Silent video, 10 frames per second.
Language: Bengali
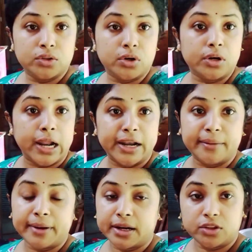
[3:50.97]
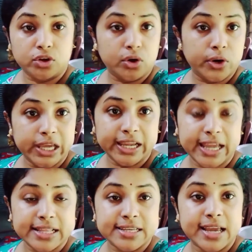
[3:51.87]
তো রান্নাবান্না তো হয়ে
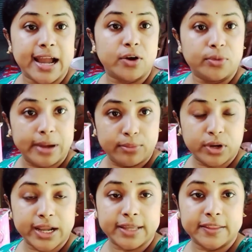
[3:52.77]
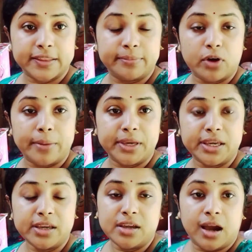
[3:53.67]
গেছে এখন বাবুকে খেতে দেব
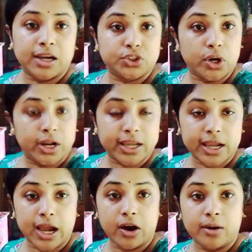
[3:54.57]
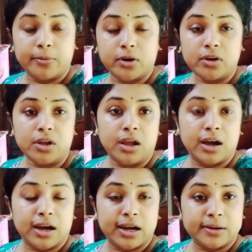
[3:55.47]
আমি আর সোনাকে খাওয়াবো
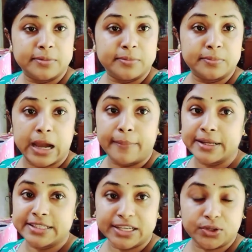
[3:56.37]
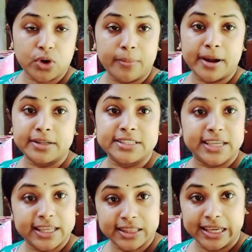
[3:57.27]
আর আবার জেঠু আবার
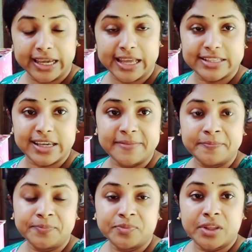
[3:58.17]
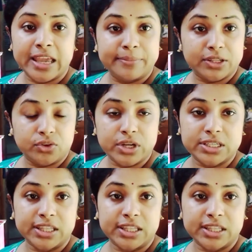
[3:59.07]
চিকেন দিয়ে গেছে এই মাত্র এসে